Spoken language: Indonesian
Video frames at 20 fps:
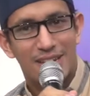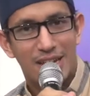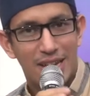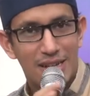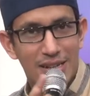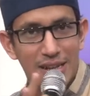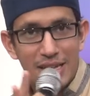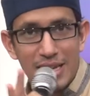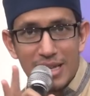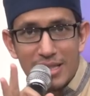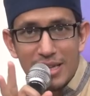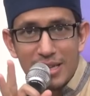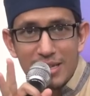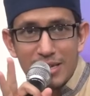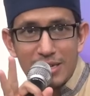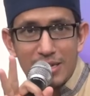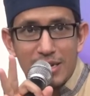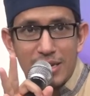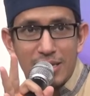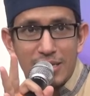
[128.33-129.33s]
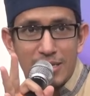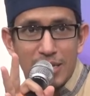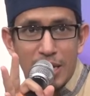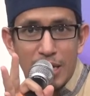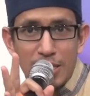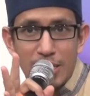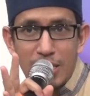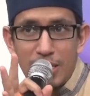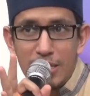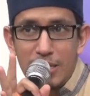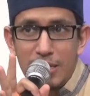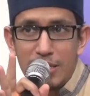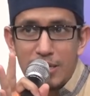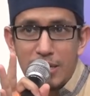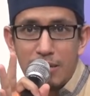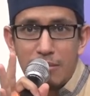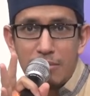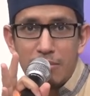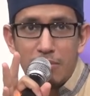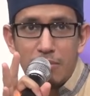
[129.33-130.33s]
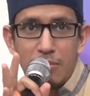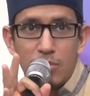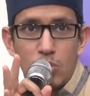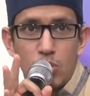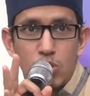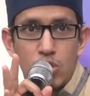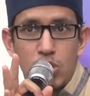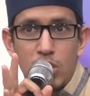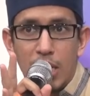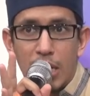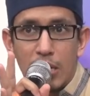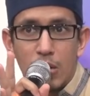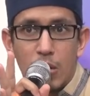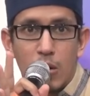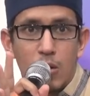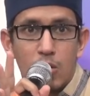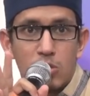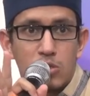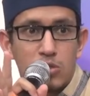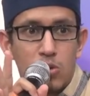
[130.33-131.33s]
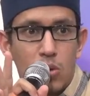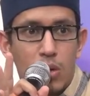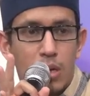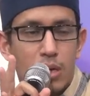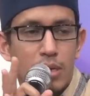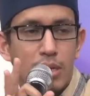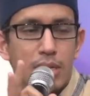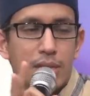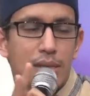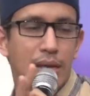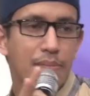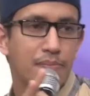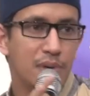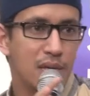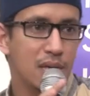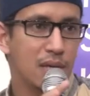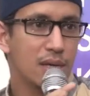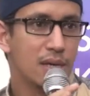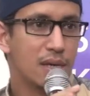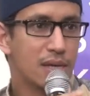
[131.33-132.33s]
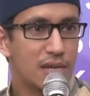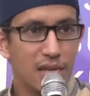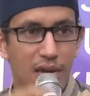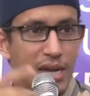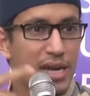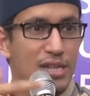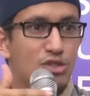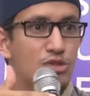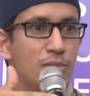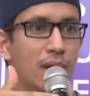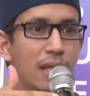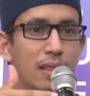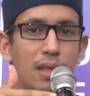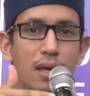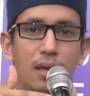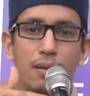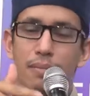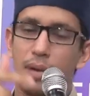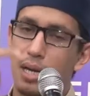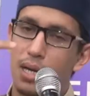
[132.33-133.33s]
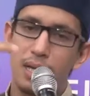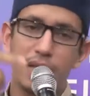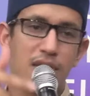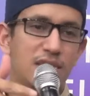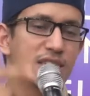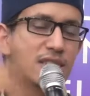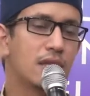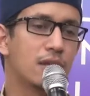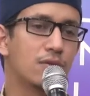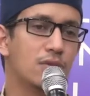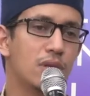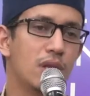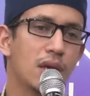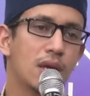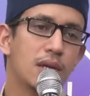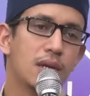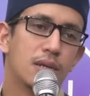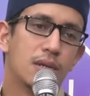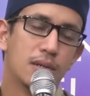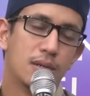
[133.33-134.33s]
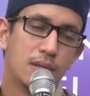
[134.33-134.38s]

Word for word: kan kelihatannya kerjanya ini kan ziarah Rasul ya, tapi dia nggak jumatan, maka dia cinta dunia.